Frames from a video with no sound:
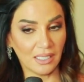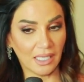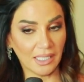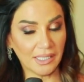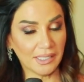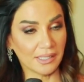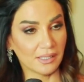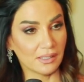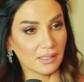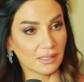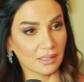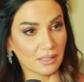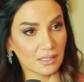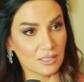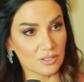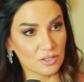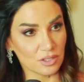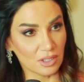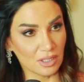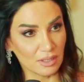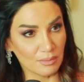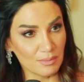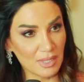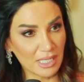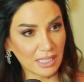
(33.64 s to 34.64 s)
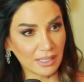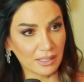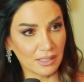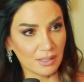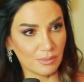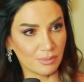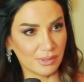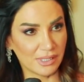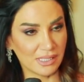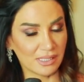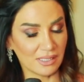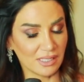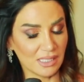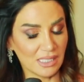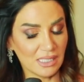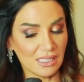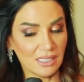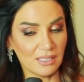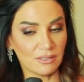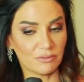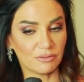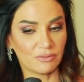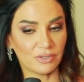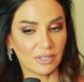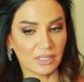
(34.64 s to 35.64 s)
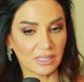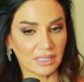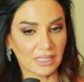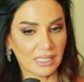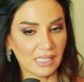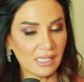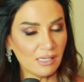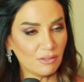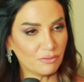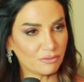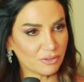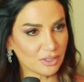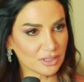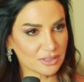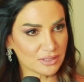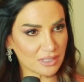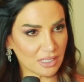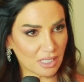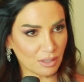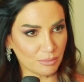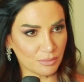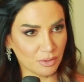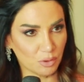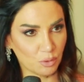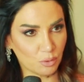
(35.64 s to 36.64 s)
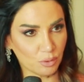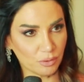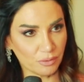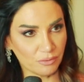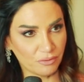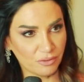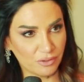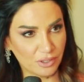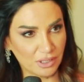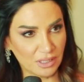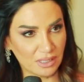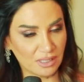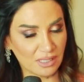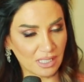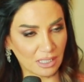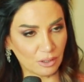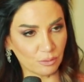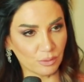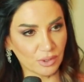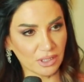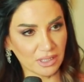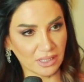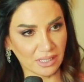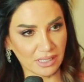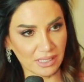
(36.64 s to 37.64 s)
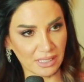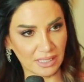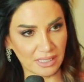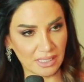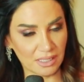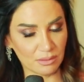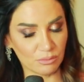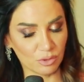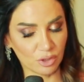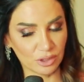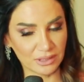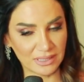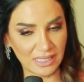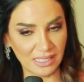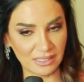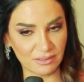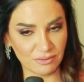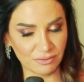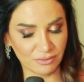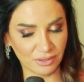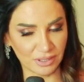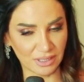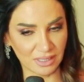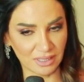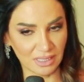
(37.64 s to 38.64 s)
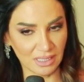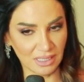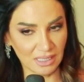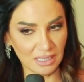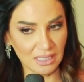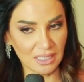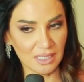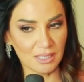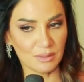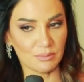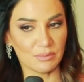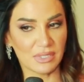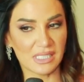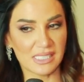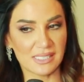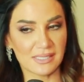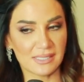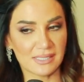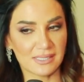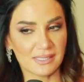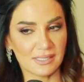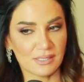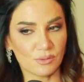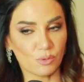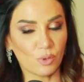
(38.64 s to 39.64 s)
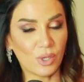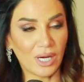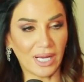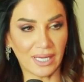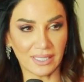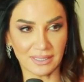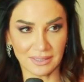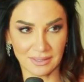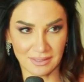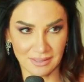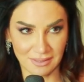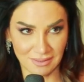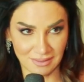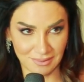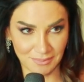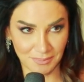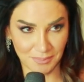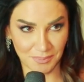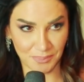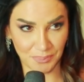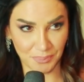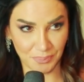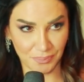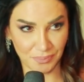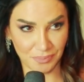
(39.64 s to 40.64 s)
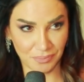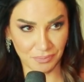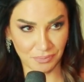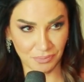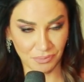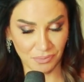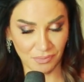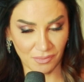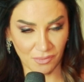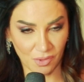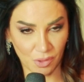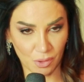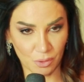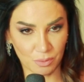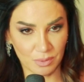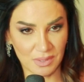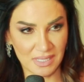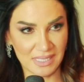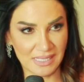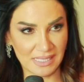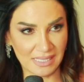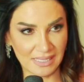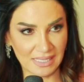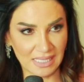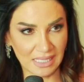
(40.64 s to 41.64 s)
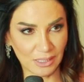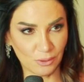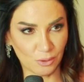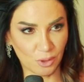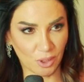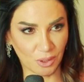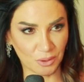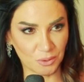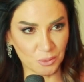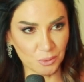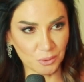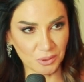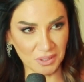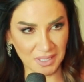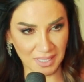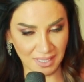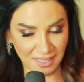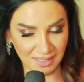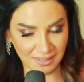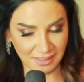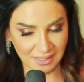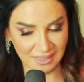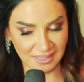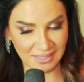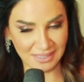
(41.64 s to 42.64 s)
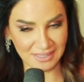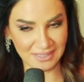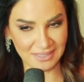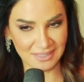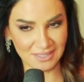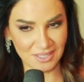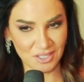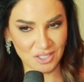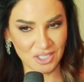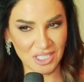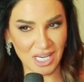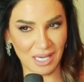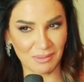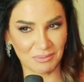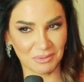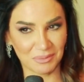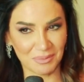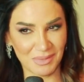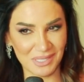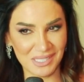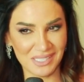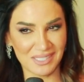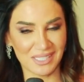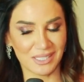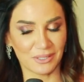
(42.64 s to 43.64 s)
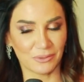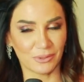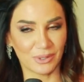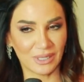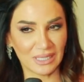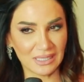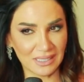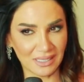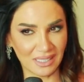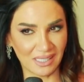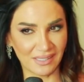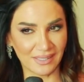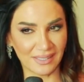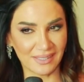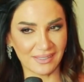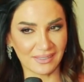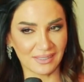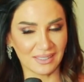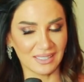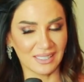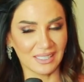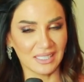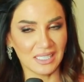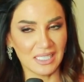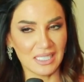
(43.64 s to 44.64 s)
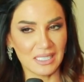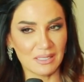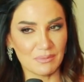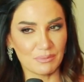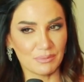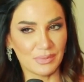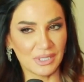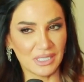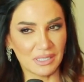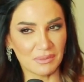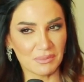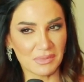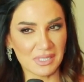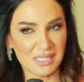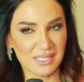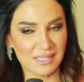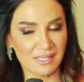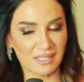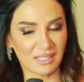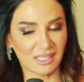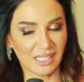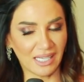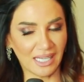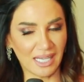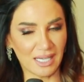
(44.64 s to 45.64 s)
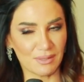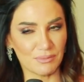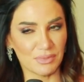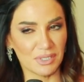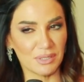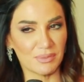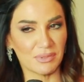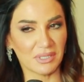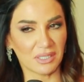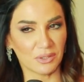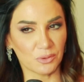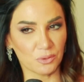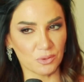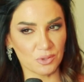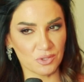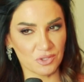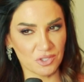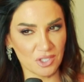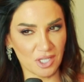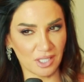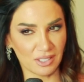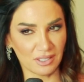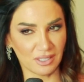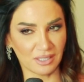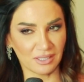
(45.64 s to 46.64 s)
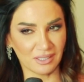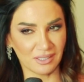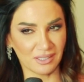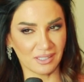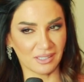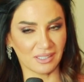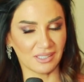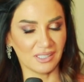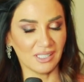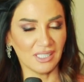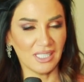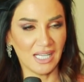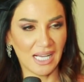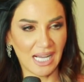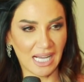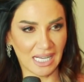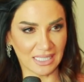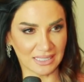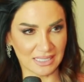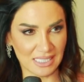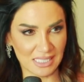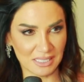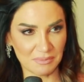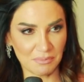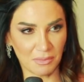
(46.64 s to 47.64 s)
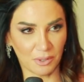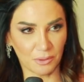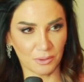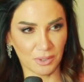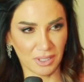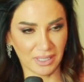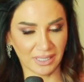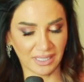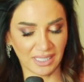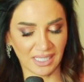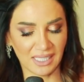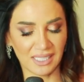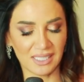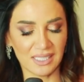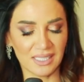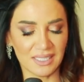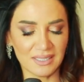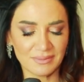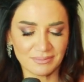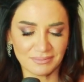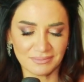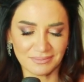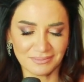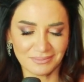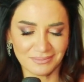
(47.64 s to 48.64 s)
احيانا المغربي فكل فتره عم بيكون في الوان غنائيه مختلفه بس وعد وبتستاهلوا عيوننا اكيد الشعب المصري واهلنا بمصر الحبيبه انه ان شاء الله حتسمعوا اغاني